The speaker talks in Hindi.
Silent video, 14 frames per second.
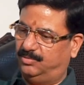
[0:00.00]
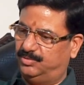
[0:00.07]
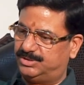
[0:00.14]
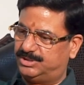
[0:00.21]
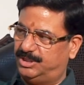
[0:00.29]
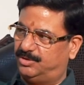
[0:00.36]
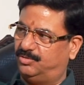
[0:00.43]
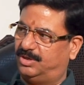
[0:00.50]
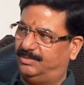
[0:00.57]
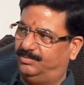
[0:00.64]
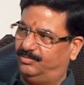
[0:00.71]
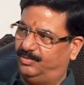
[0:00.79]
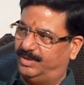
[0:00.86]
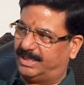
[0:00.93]
उसी को
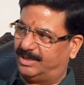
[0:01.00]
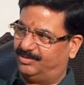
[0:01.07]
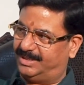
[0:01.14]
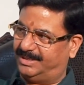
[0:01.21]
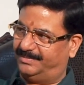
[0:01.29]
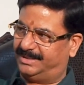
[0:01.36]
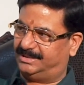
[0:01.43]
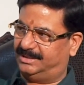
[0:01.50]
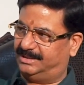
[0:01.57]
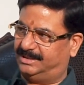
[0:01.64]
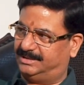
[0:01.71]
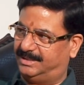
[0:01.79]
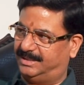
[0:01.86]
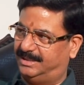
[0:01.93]
हम वो अकाउंट नंबर दे
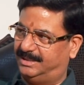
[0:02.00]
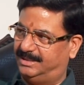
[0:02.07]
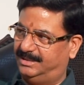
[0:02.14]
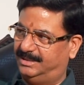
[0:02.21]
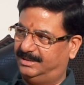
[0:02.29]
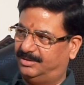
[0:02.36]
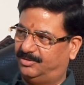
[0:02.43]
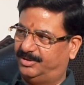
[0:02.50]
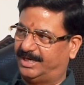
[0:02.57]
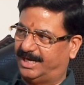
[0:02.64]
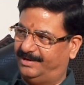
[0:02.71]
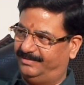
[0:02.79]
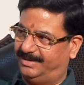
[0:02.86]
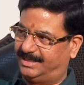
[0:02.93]
देते हैं और
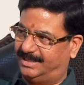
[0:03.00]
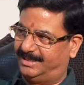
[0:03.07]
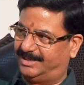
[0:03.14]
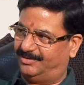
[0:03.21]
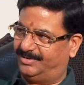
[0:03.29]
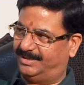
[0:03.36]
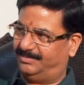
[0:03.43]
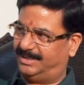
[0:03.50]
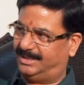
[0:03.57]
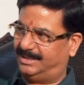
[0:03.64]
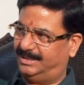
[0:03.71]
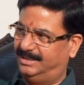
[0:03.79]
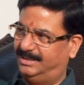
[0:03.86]
ड्राइवर का अकाउंट नंबर